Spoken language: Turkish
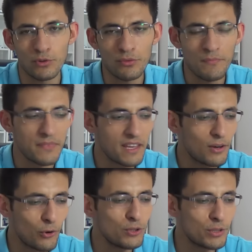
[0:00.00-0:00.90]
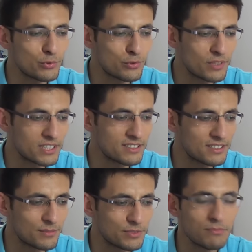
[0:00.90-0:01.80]
bilmiyorum. Onunla
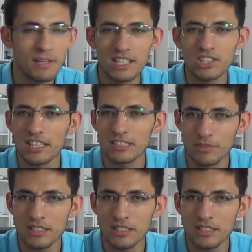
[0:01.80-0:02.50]
bütünleştirdiğim için Melikşah